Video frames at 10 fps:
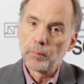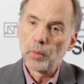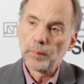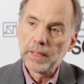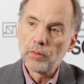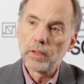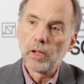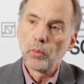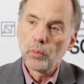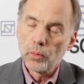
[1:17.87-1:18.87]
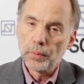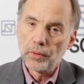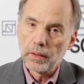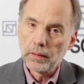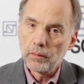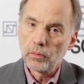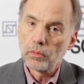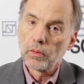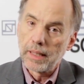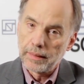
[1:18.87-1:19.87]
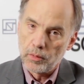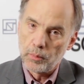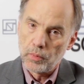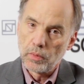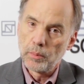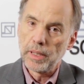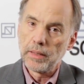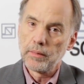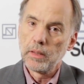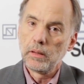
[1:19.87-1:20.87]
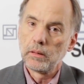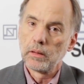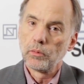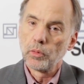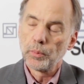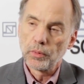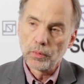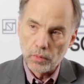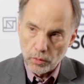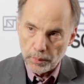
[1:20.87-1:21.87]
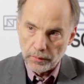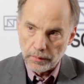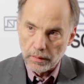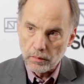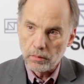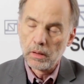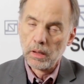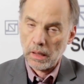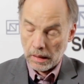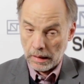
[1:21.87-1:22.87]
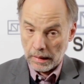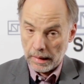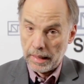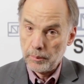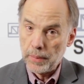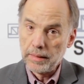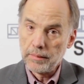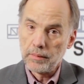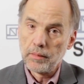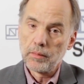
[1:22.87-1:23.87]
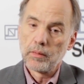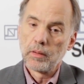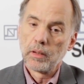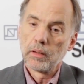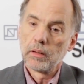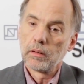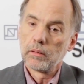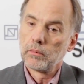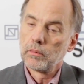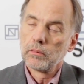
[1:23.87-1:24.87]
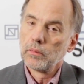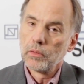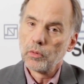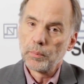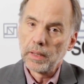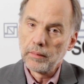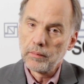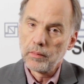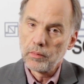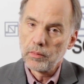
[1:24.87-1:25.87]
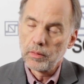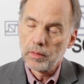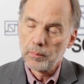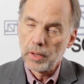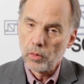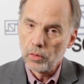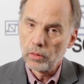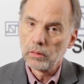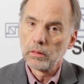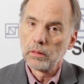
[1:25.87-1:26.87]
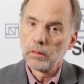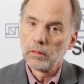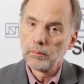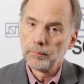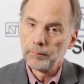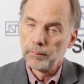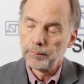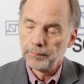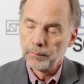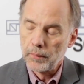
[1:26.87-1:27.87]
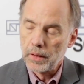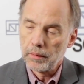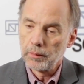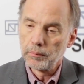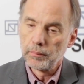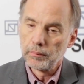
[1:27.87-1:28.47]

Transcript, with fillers: por menos del 1%, con la excepción de Brasil, de 1.2%. En países, los países de mejor, eh, eh,